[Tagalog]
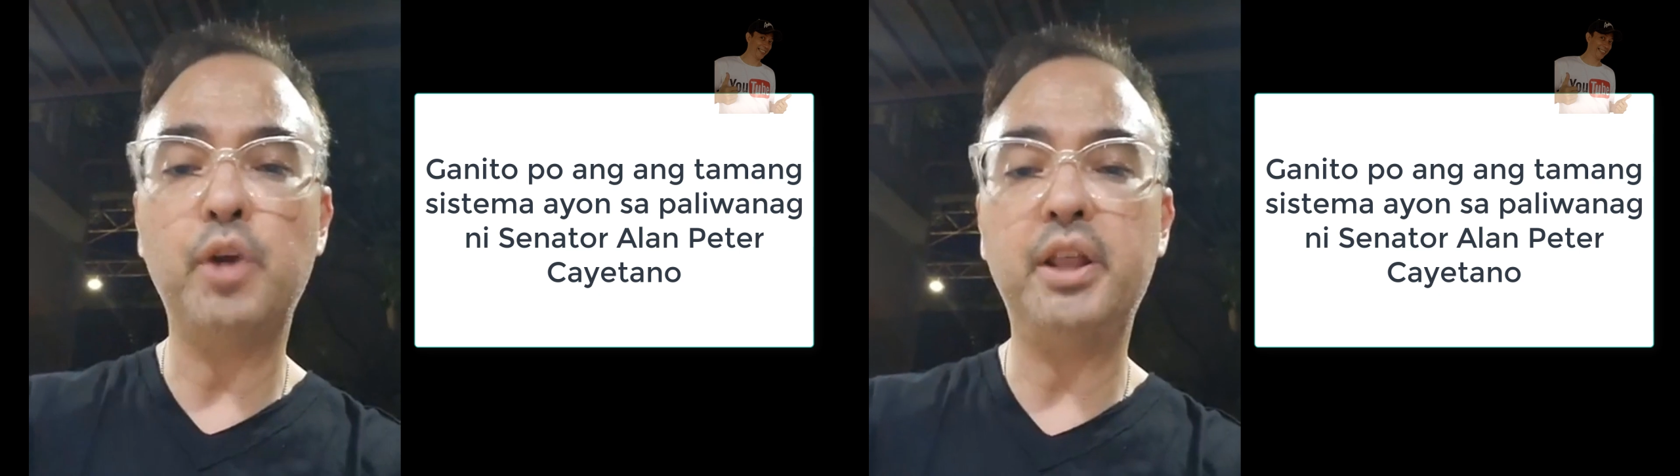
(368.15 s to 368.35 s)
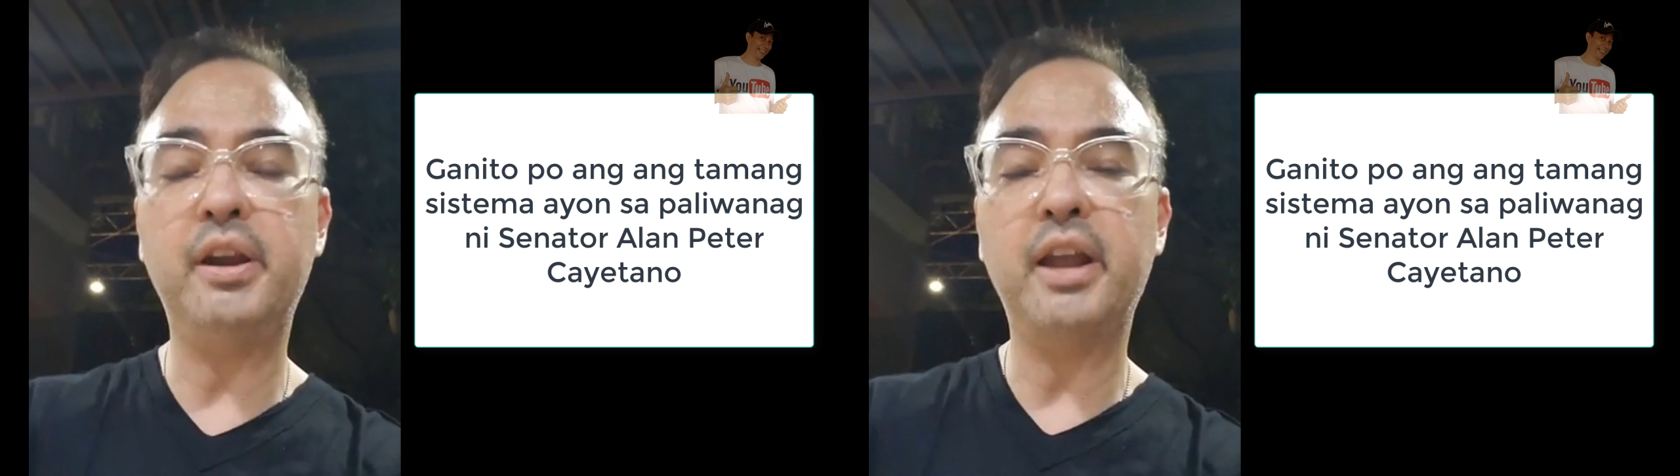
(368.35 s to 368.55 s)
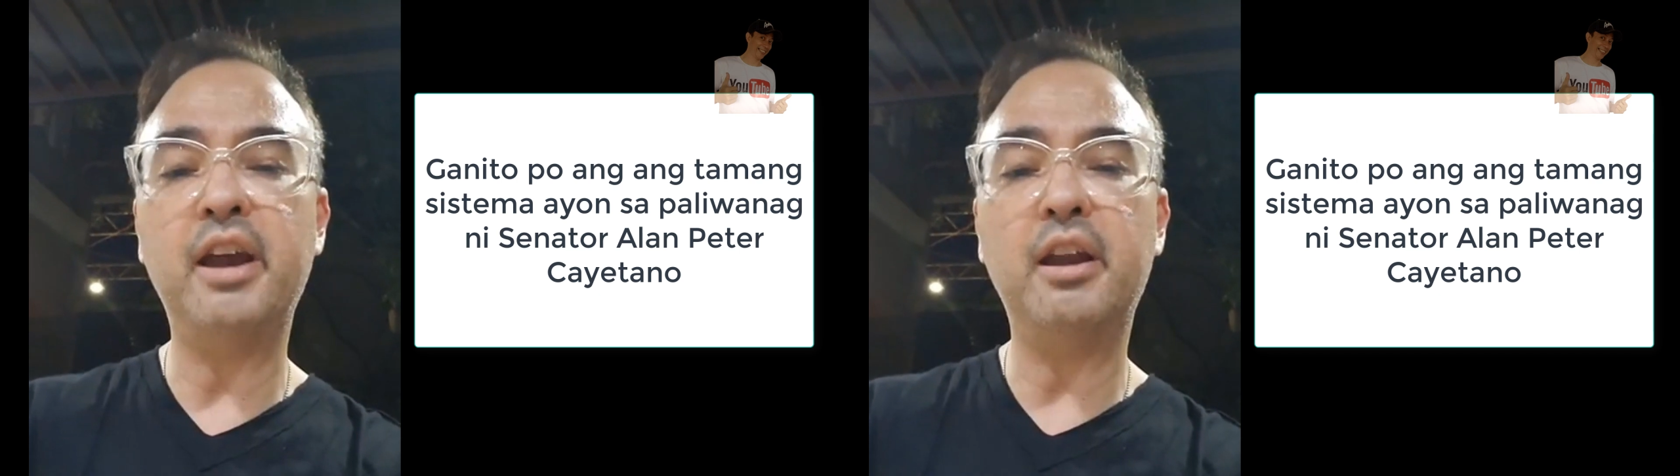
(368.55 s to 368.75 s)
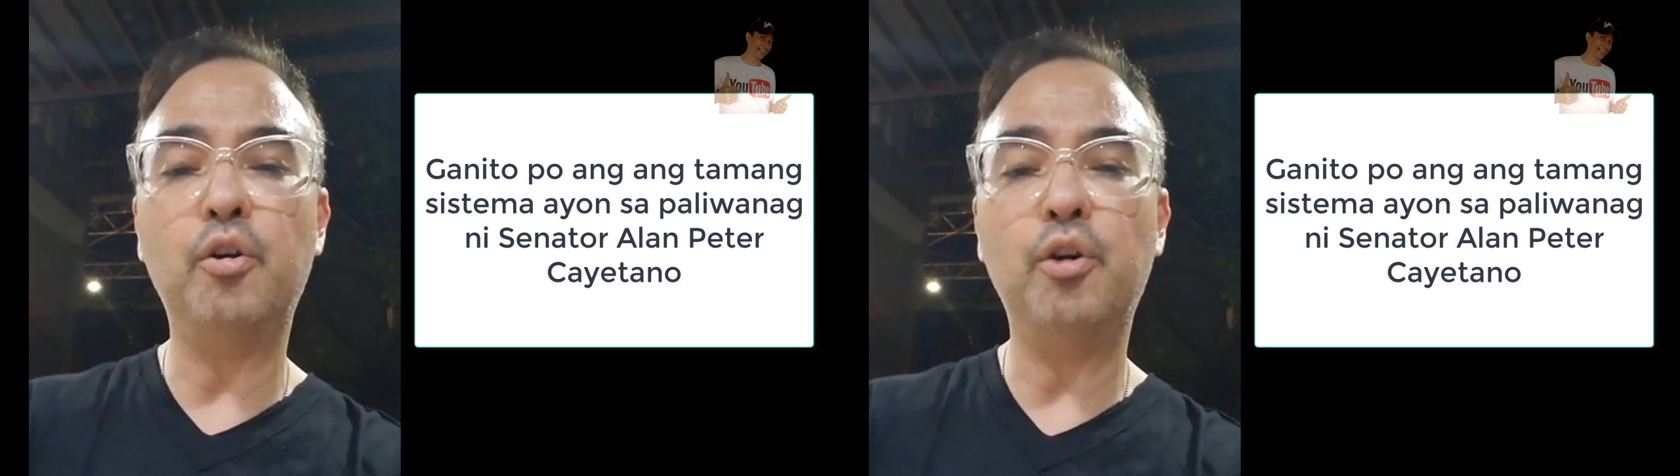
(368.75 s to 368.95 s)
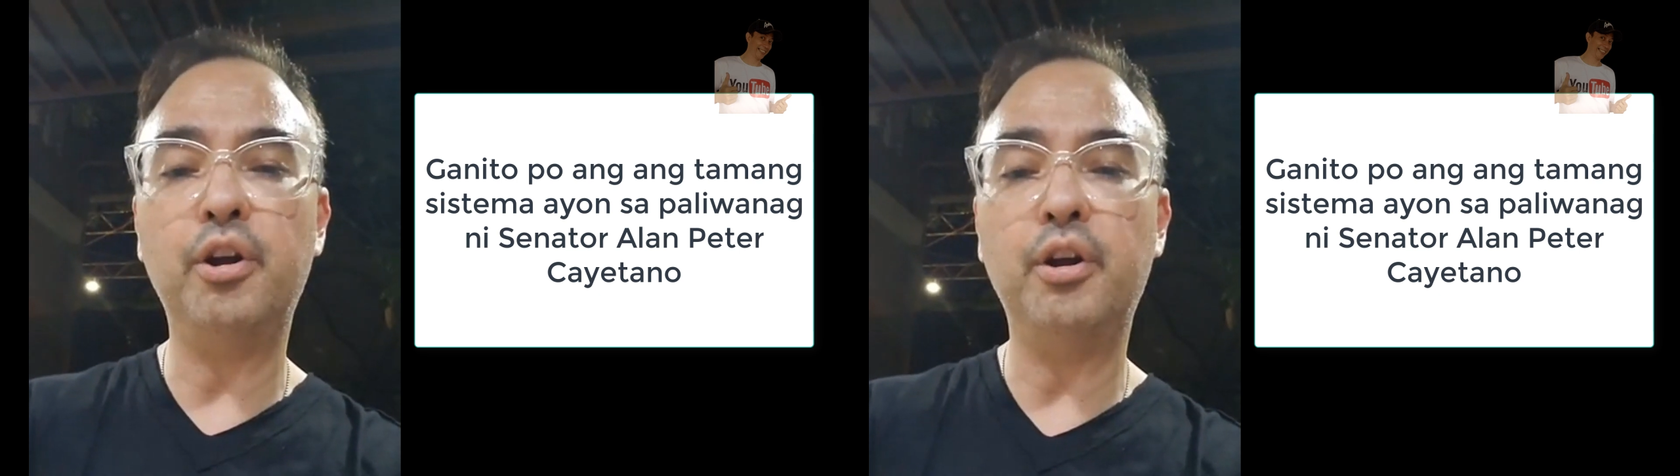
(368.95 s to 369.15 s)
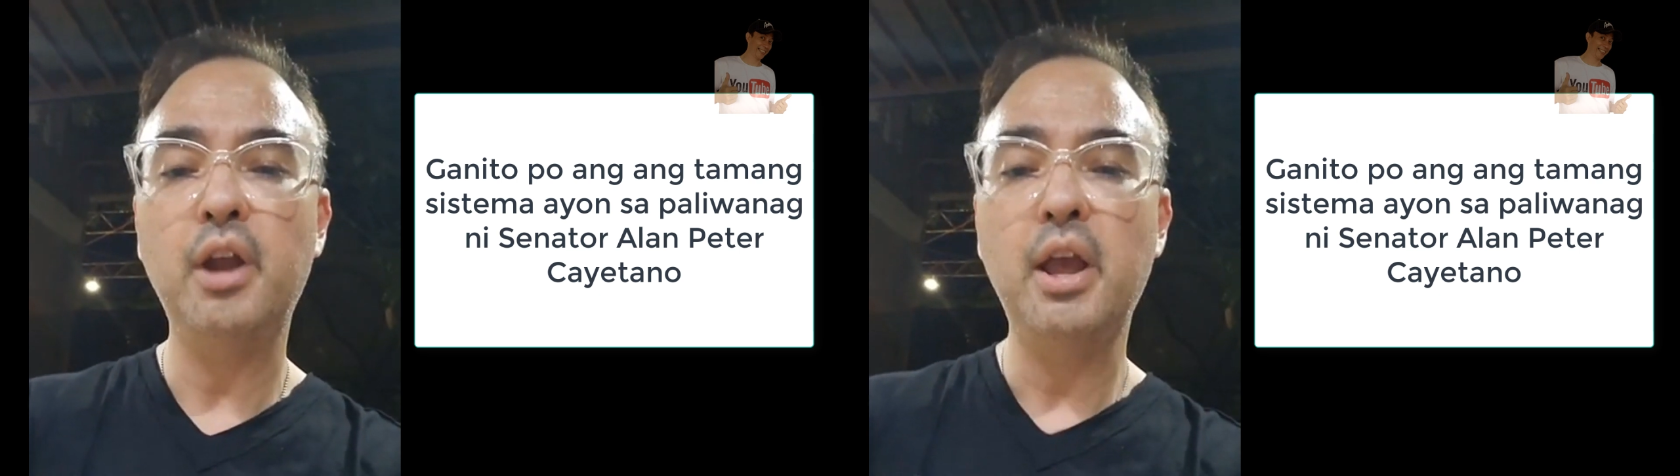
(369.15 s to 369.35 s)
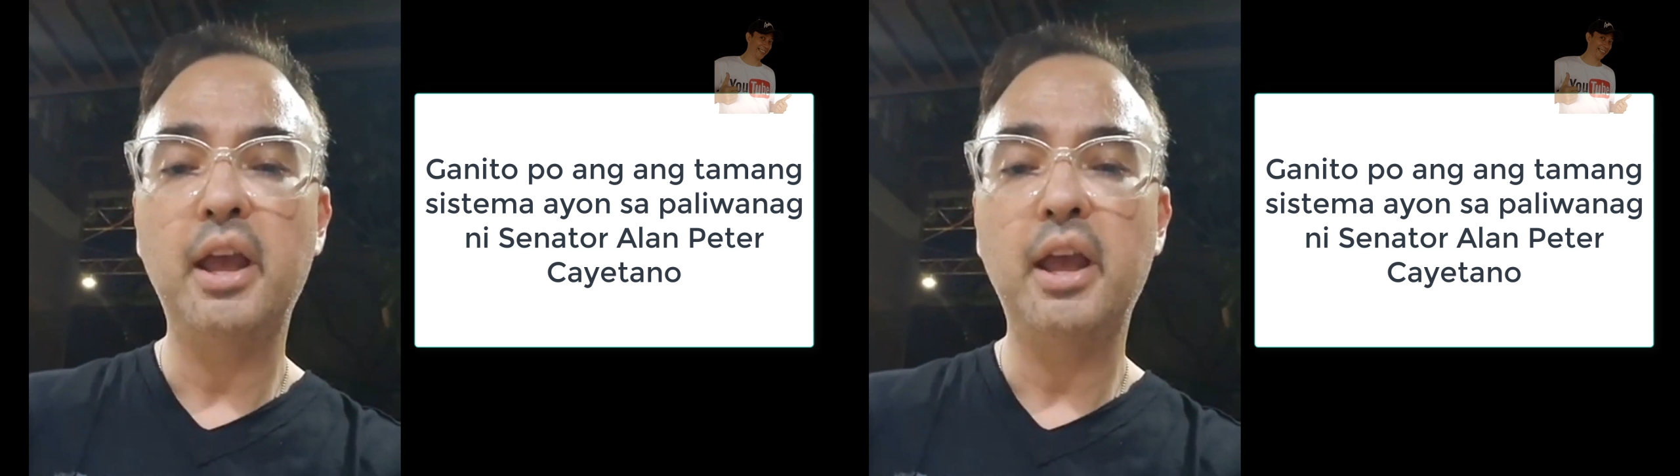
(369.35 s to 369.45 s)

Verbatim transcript: whether air or